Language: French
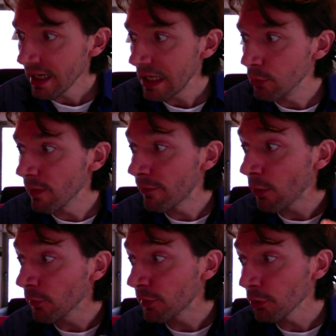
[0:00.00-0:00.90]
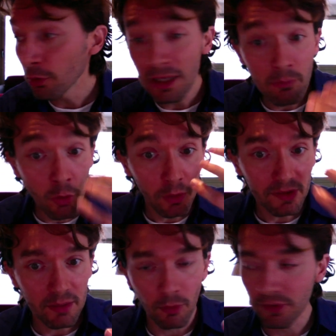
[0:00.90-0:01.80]
ils devaient faire en sorte que les mots
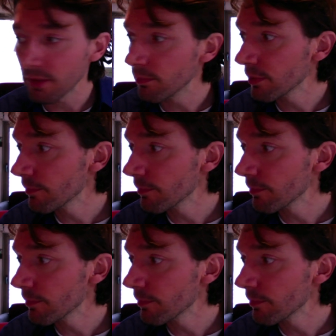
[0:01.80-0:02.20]
s'émancipent.